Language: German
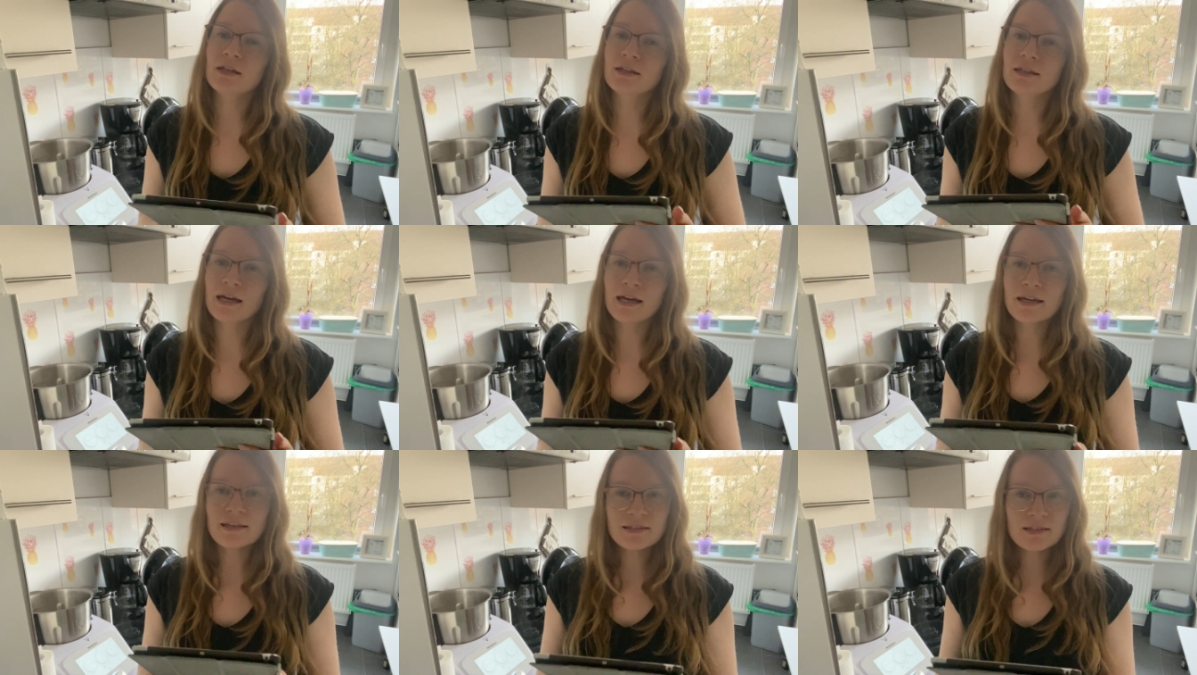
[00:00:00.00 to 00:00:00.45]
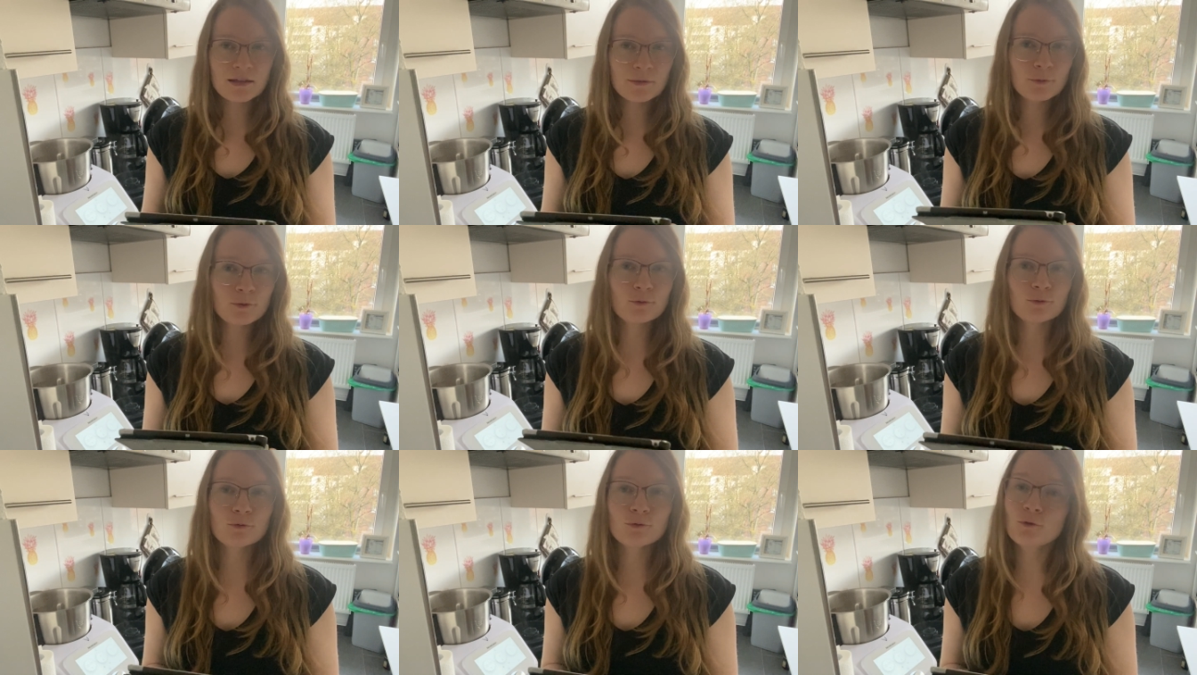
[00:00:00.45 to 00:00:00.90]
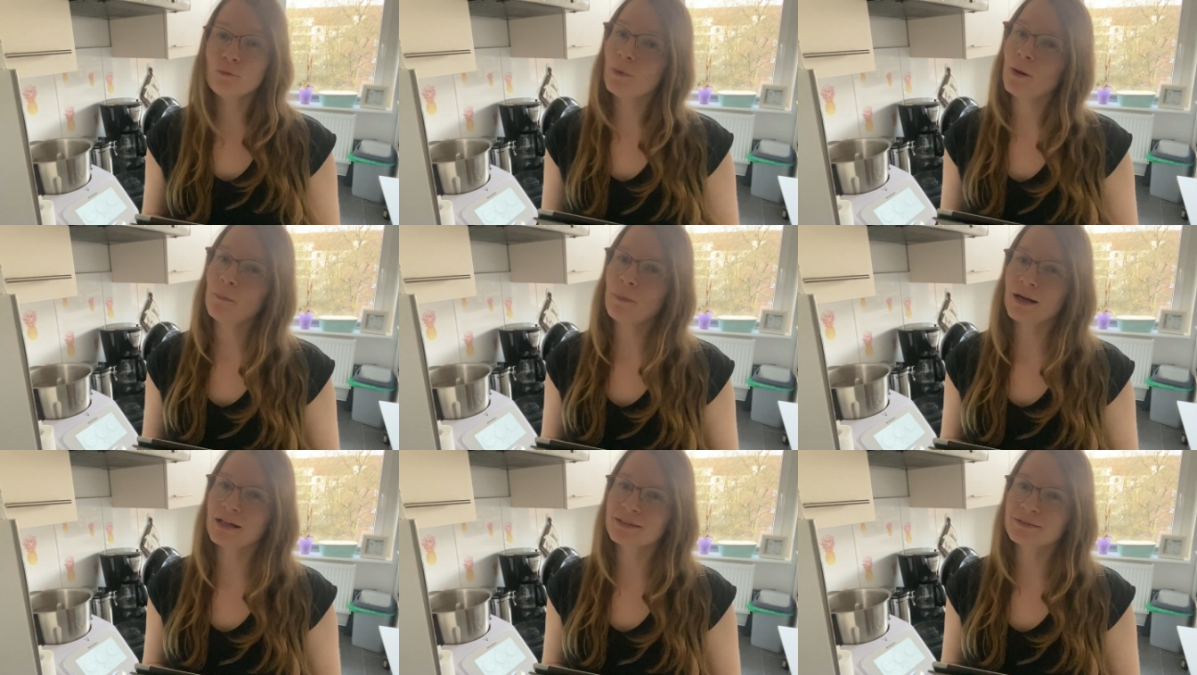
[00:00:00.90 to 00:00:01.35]
30 Minuten
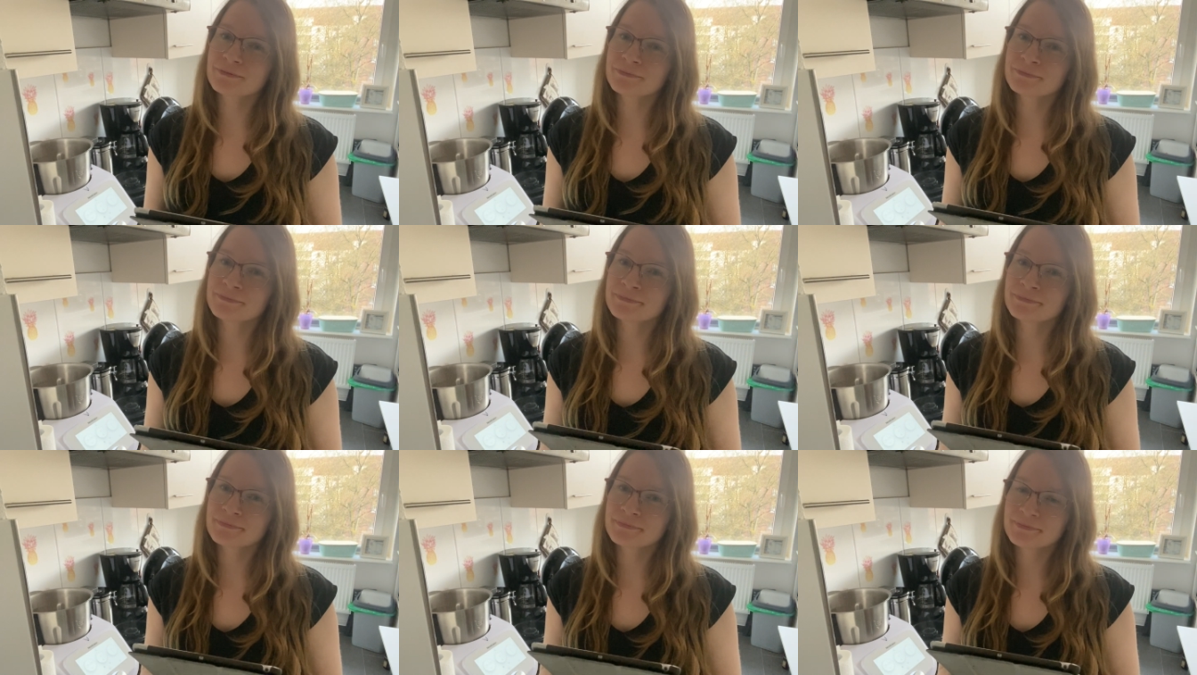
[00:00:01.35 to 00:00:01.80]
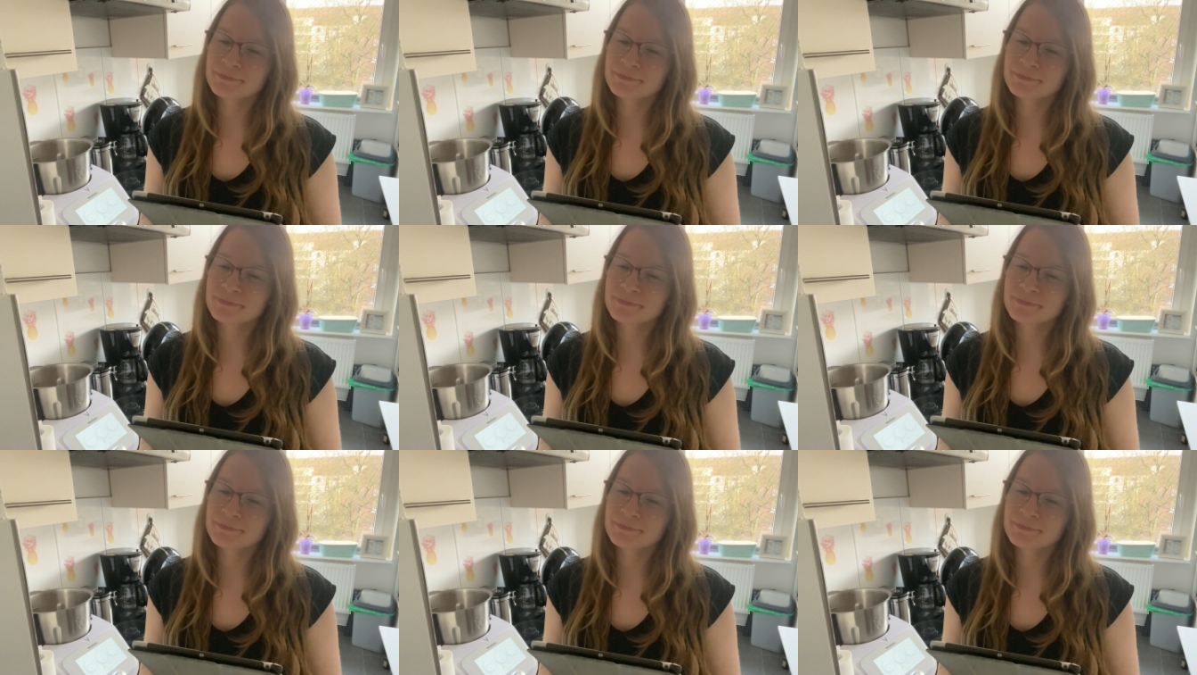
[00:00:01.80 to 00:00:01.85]
überbacken.